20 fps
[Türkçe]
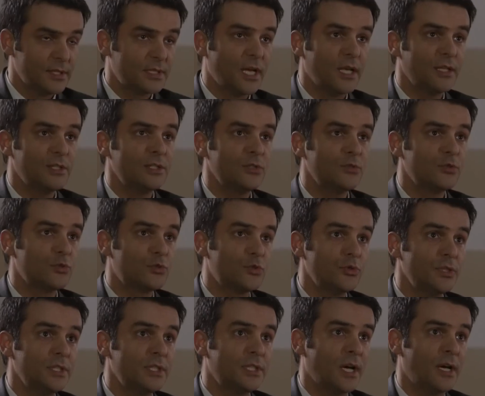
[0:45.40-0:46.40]
sadece
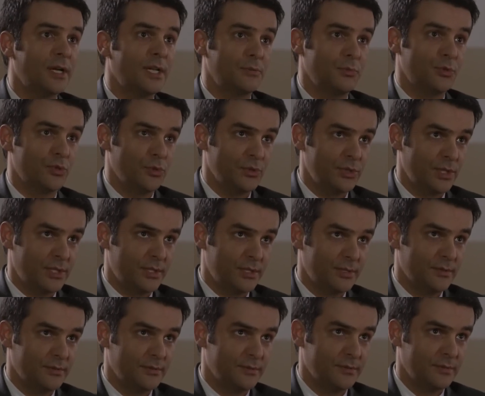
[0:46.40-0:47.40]
suçunu inkar etmiş
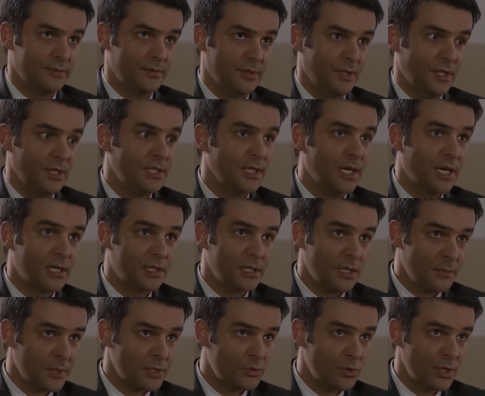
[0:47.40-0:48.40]
olacaksın.
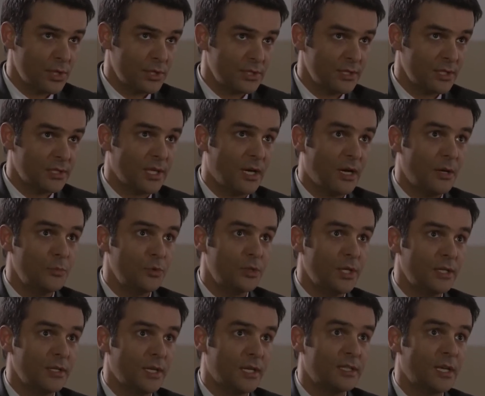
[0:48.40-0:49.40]
Yargılama sürecinde
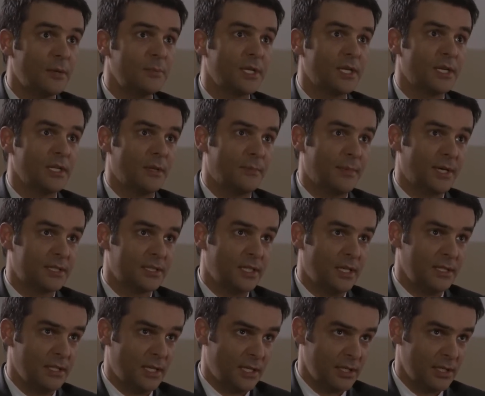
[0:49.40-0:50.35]
tahammüden adam yaralamaktan